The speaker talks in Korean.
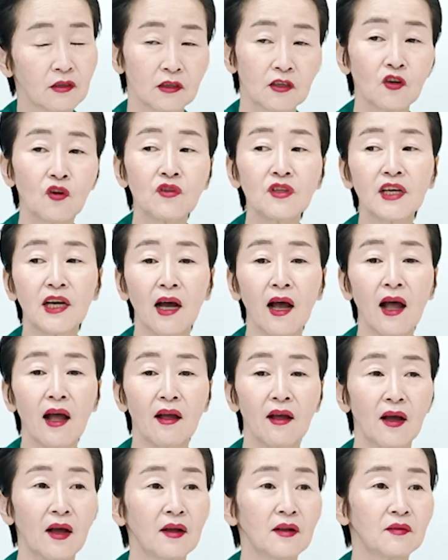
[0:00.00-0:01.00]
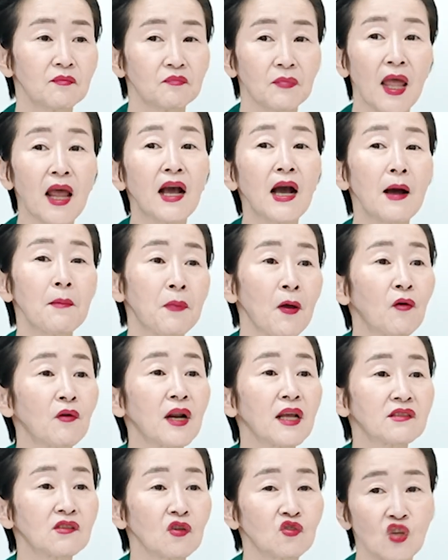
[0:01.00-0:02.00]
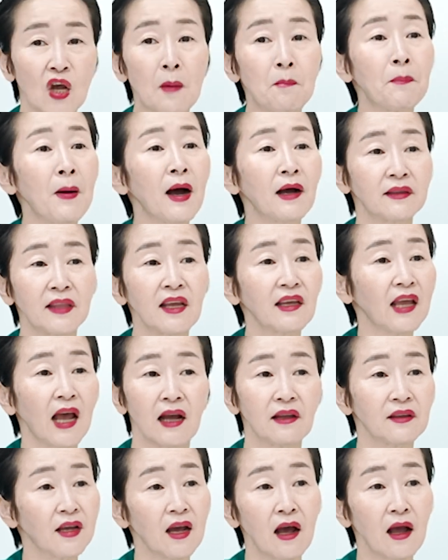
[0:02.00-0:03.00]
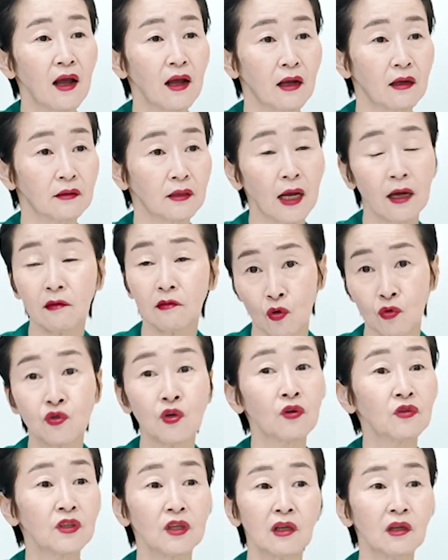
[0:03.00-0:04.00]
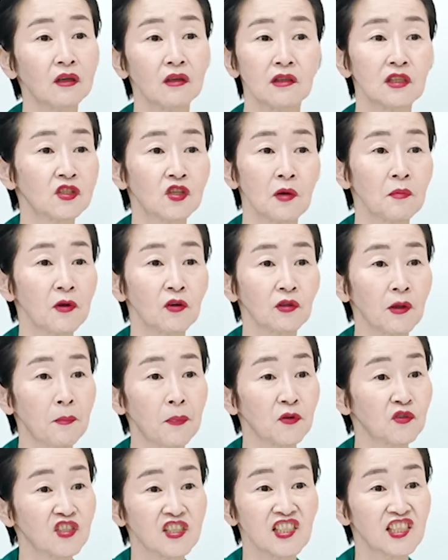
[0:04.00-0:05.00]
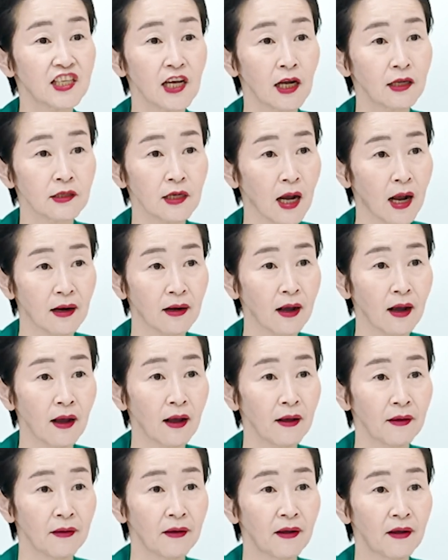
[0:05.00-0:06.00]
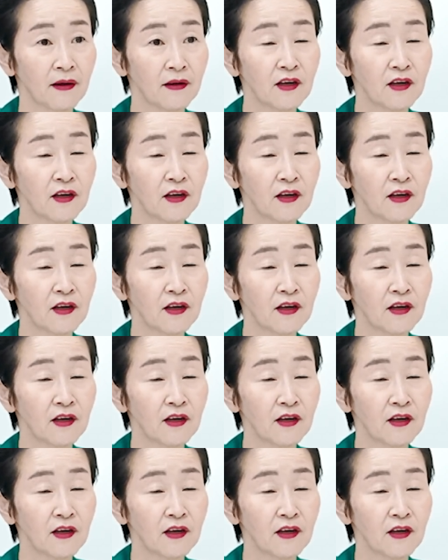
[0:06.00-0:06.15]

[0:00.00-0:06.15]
그러니까 내가 변해서 좌파가 된 게 아니야. 난 여전히 이재명 대표 지지하지 않아.